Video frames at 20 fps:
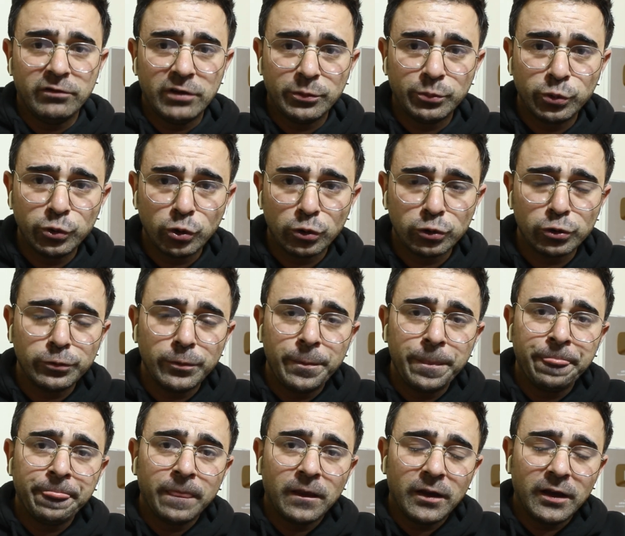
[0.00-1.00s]
Ve bu
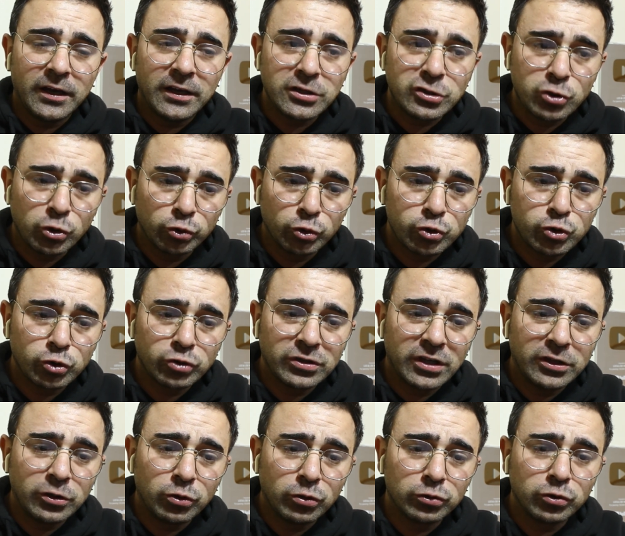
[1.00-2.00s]
yolun e,
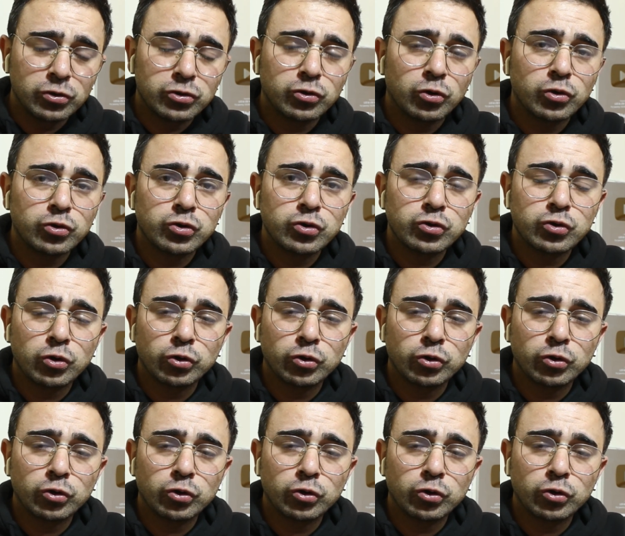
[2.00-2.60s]
sonucunda ne olursa olsun,